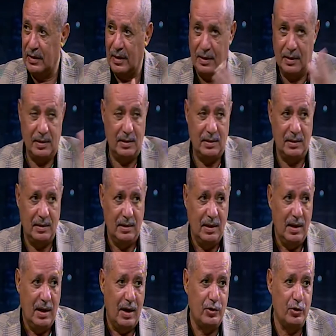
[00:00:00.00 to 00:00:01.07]
قال
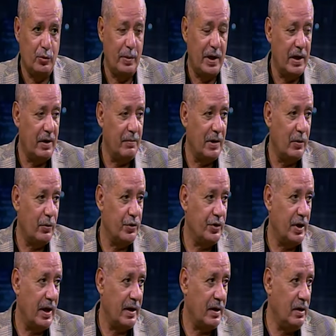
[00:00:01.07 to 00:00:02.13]
الزبيري ما هو
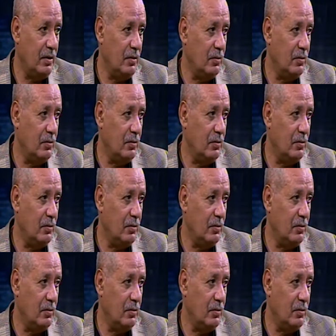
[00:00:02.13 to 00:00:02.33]
الشارع